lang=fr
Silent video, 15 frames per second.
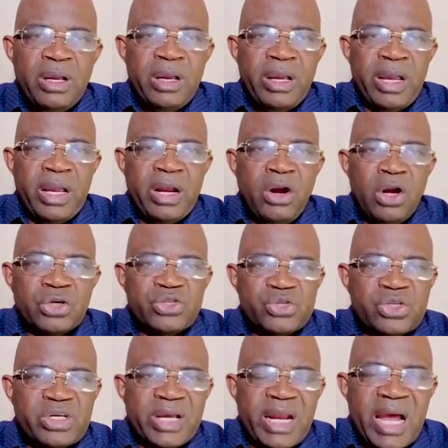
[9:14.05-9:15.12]
Et
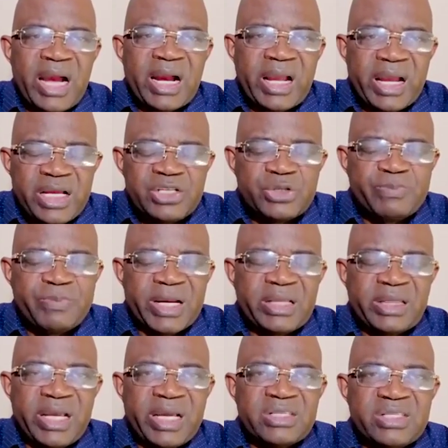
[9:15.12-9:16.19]
lorsqu'elle a
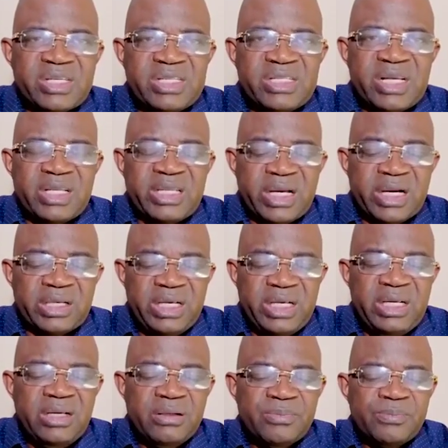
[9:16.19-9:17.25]
respecté ces
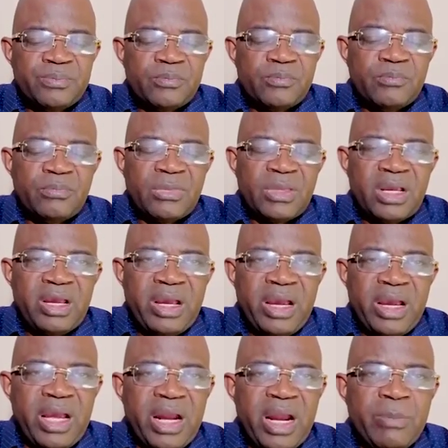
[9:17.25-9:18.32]
interdits,
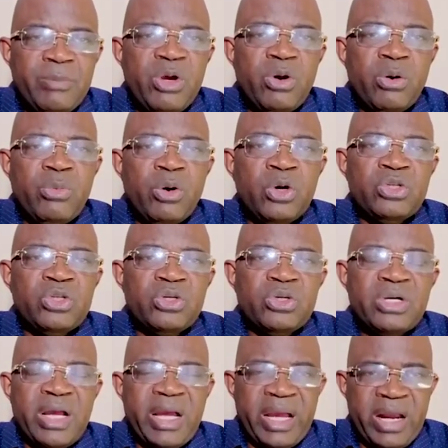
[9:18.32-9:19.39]
elle a mis au monde
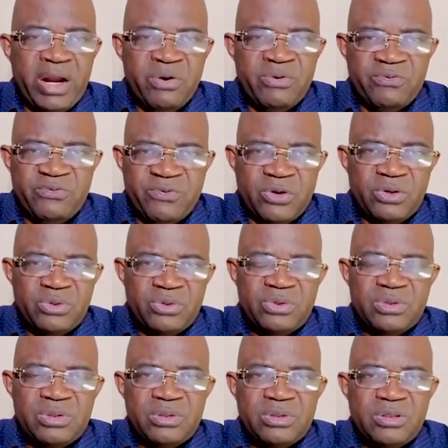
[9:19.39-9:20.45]
un enfant.
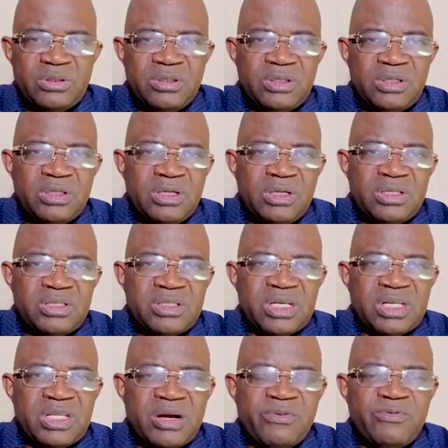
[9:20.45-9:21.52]

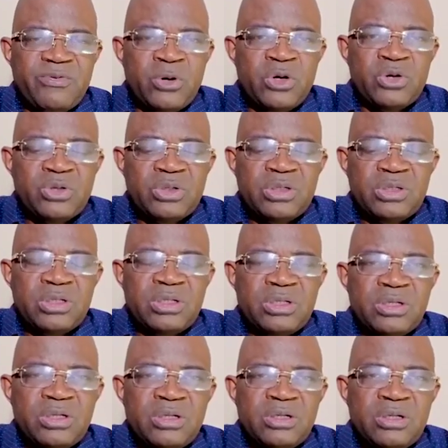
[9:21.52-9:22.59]
Cet enfant
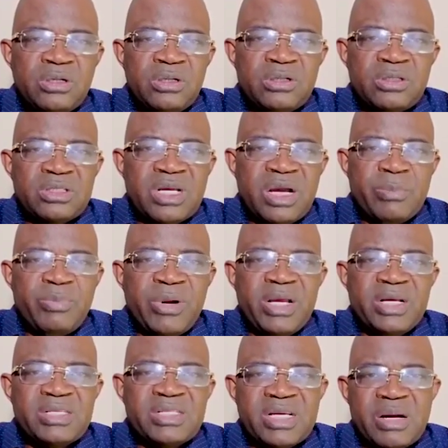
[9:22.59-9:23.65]
s'appelait
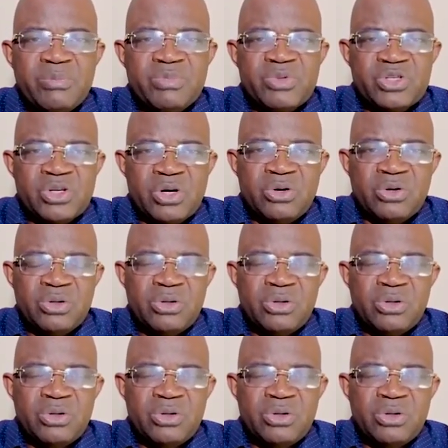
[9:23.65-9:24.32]
Samson.